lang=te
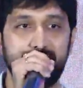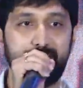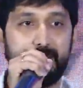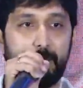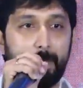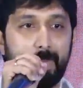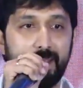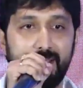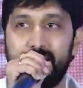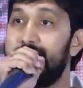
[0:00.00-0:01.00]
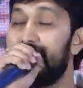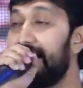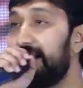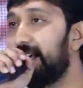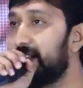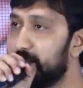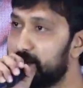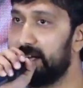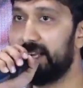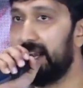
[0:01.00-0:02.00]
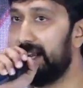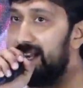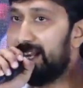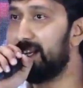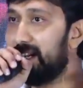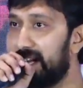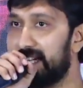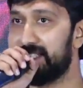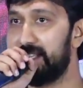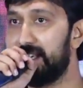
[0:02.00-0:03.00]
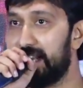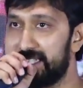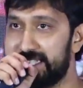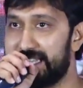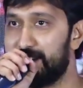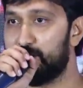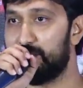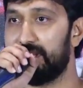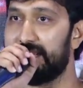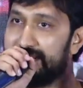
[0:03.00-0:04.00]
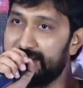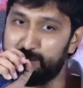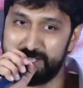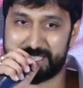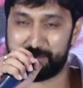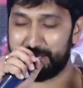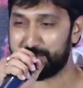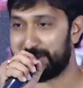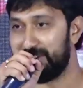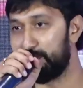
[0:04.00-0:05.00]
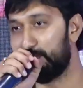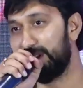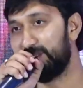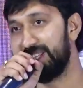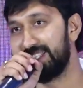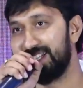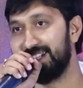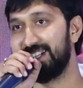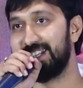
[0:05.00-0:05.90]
అండి అండ్ ఎడిటర్ సారీ ఎల్లంగానే నన్ను కట్ నేను కట్ చేశాననుకుంటారు ఎడిటర్ గురించి చెప్పాలి ప్రవీణ్ పూడి గురించి